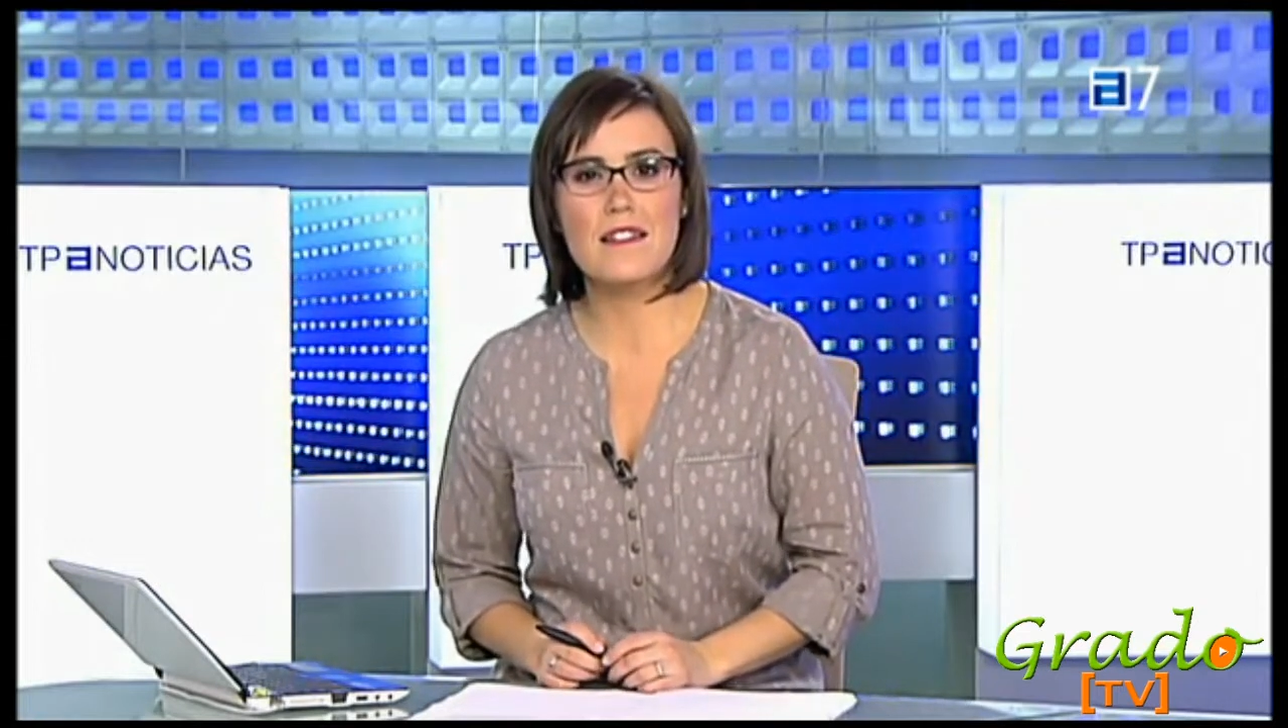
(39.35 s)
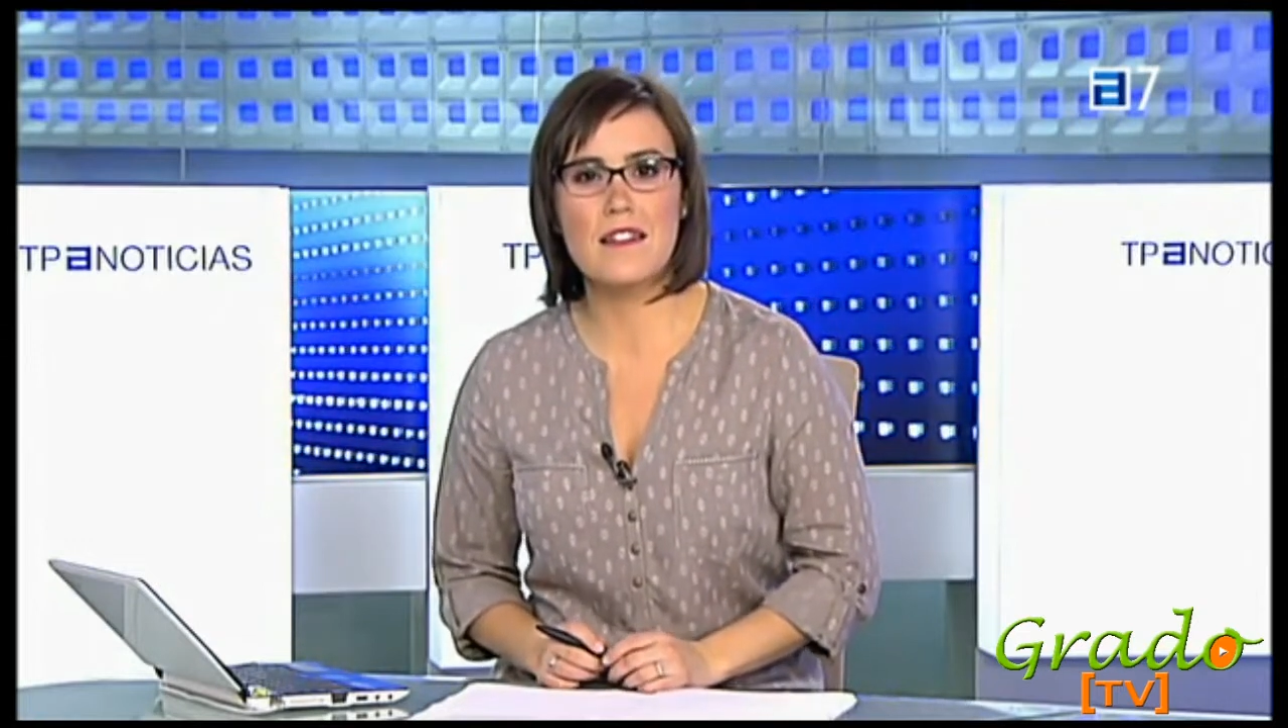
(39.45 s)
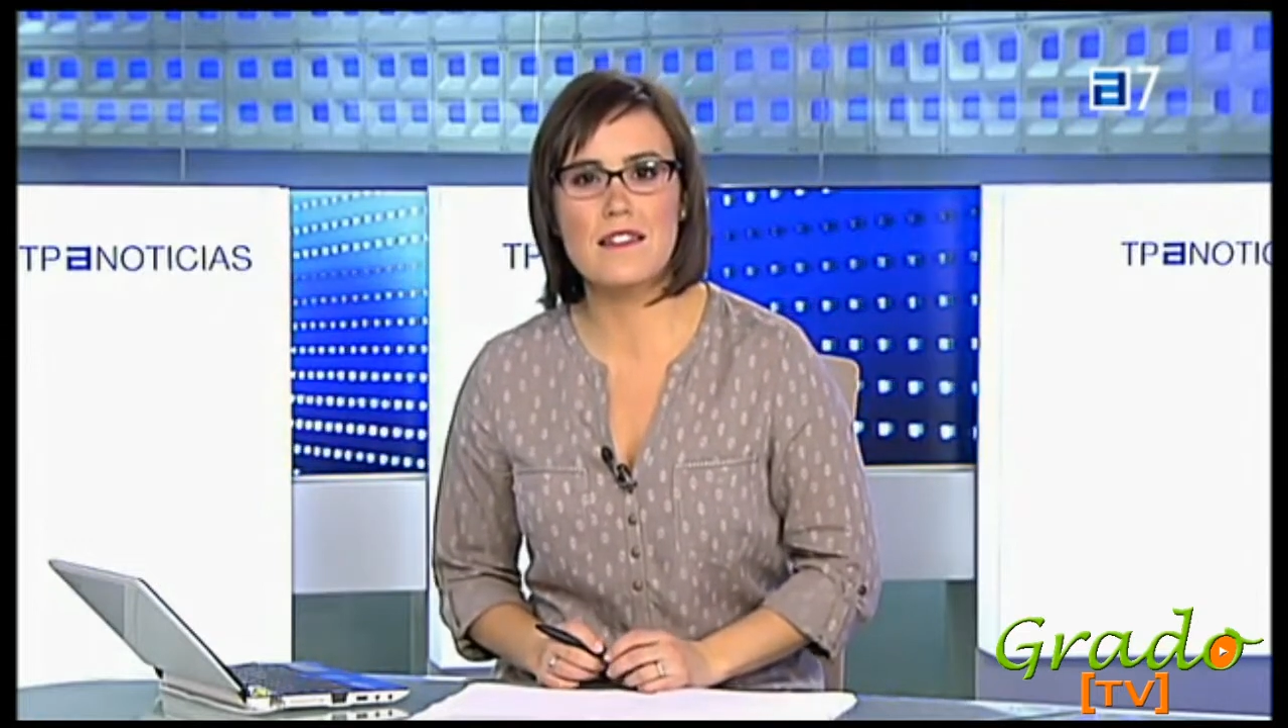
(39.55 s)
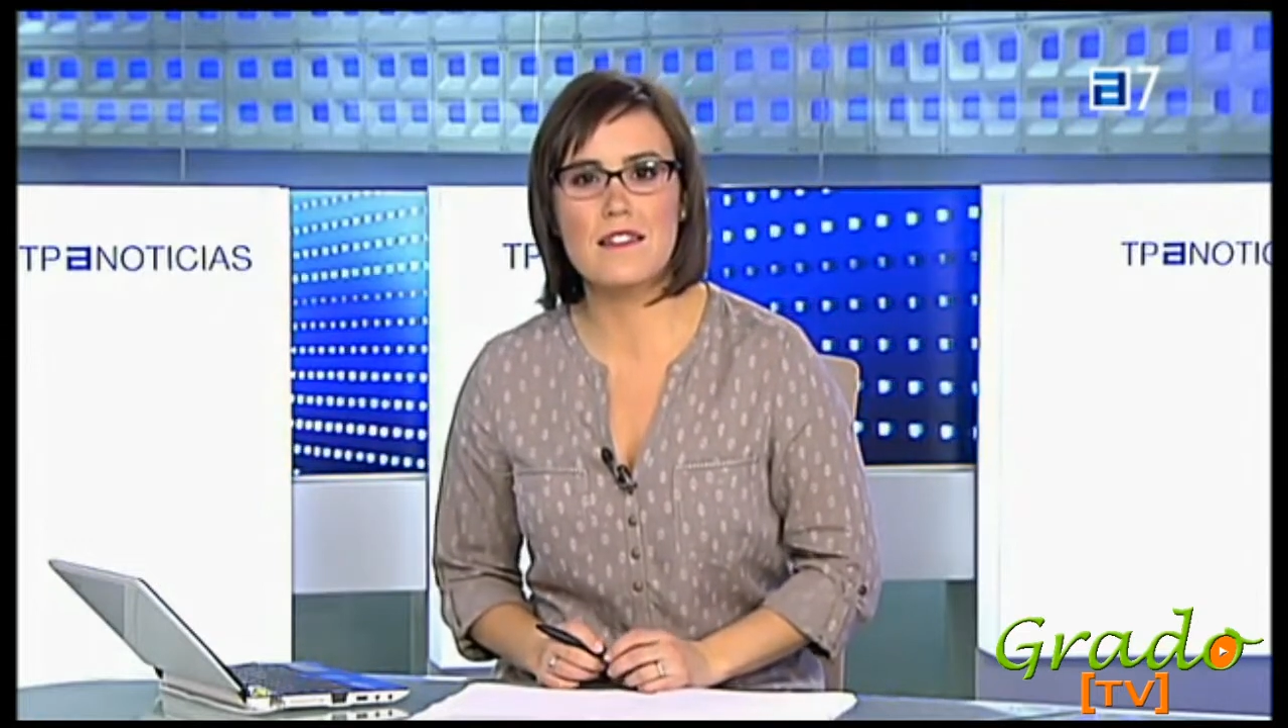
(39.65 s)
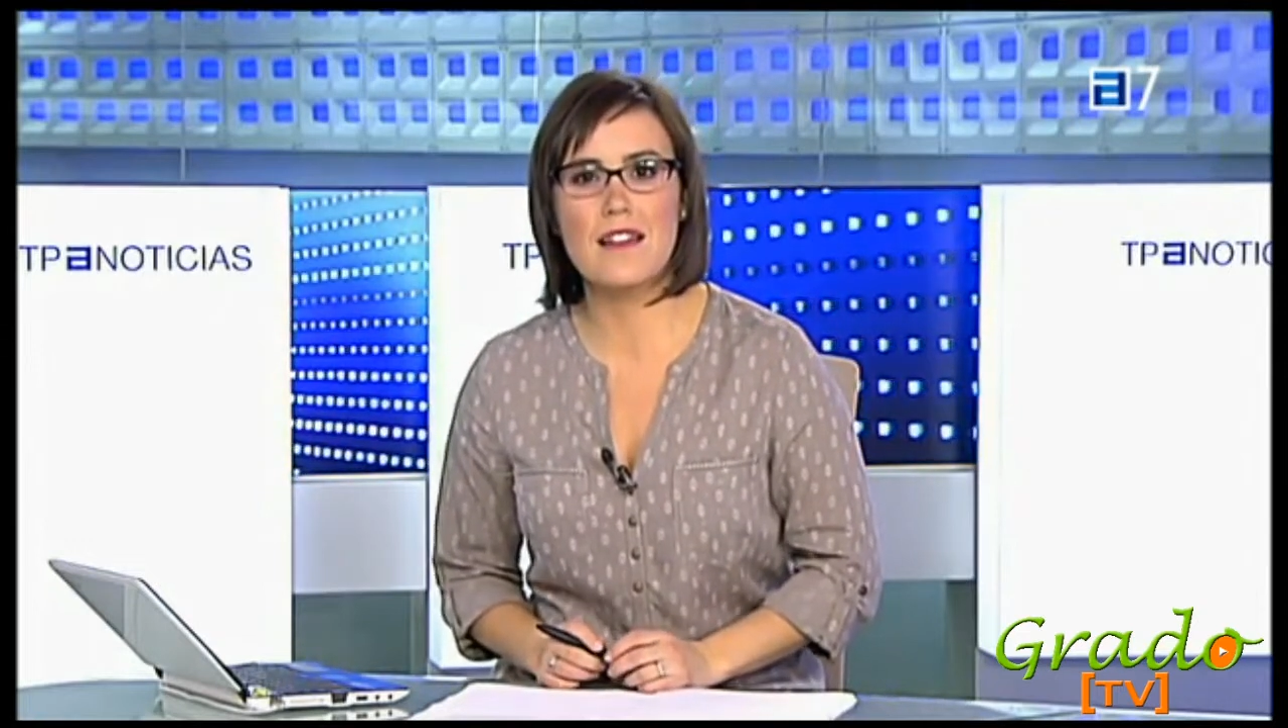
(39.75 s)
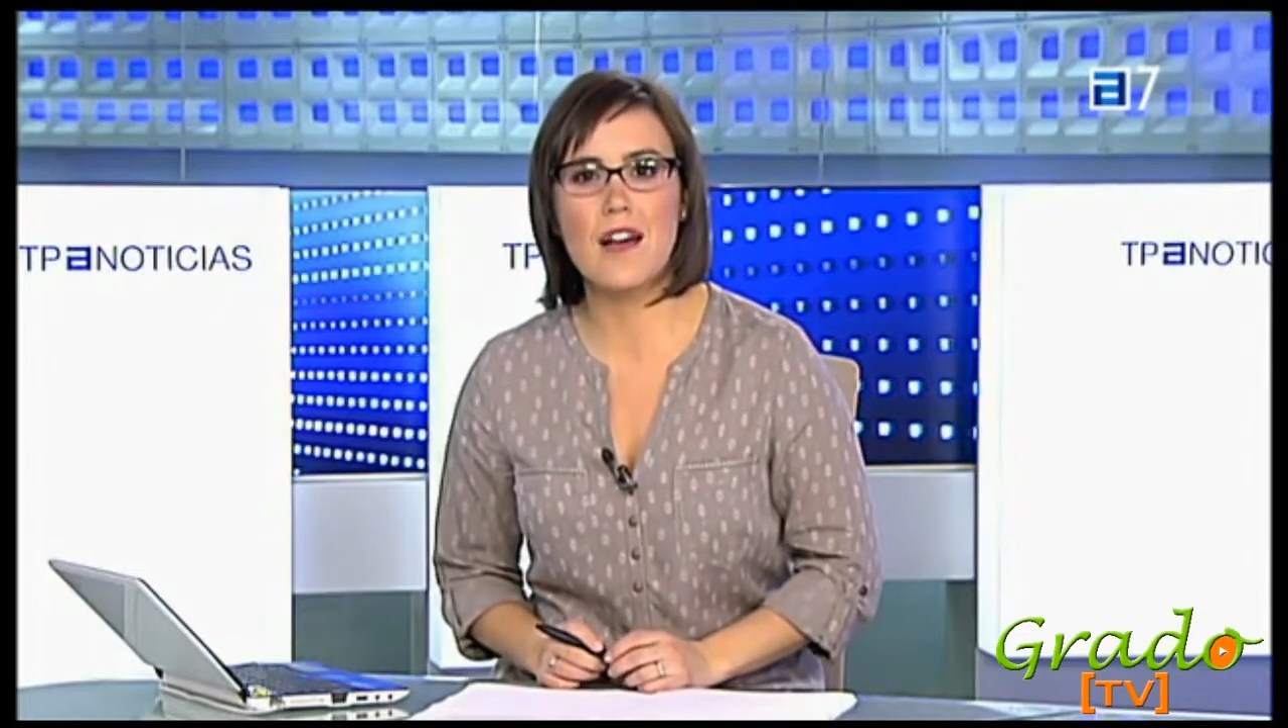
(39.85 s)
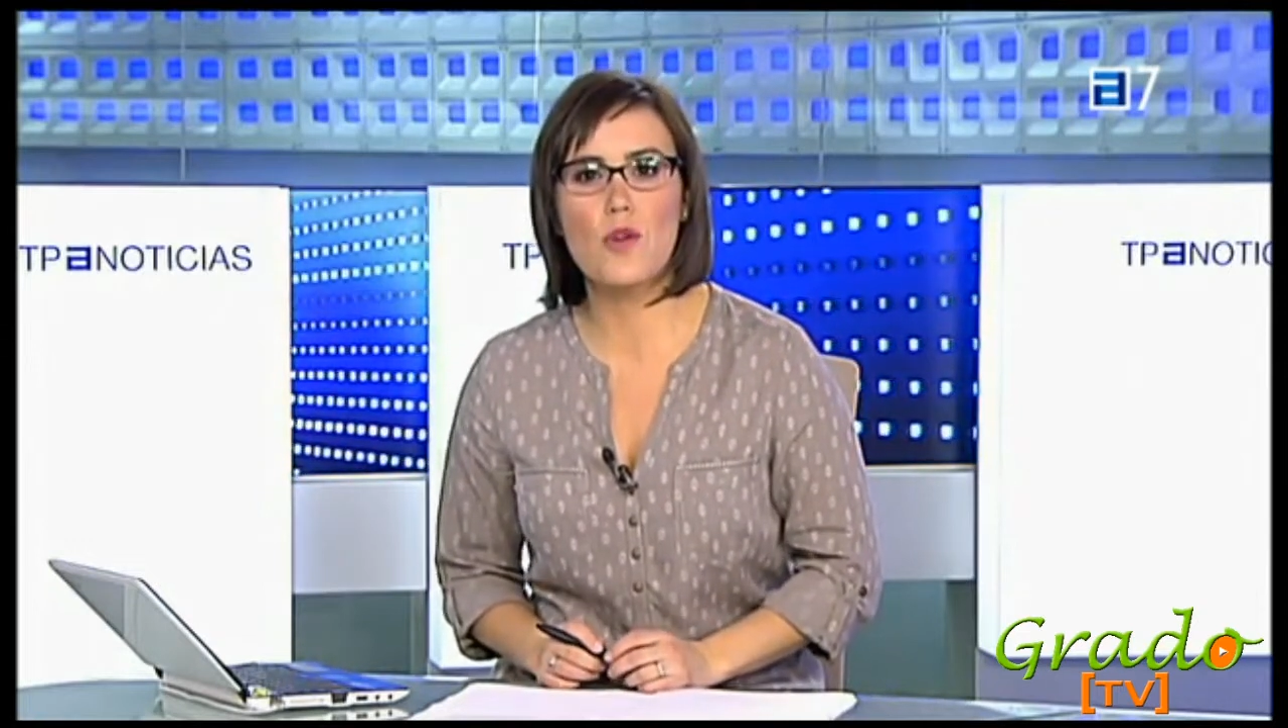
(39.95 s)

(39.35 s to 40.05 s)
es la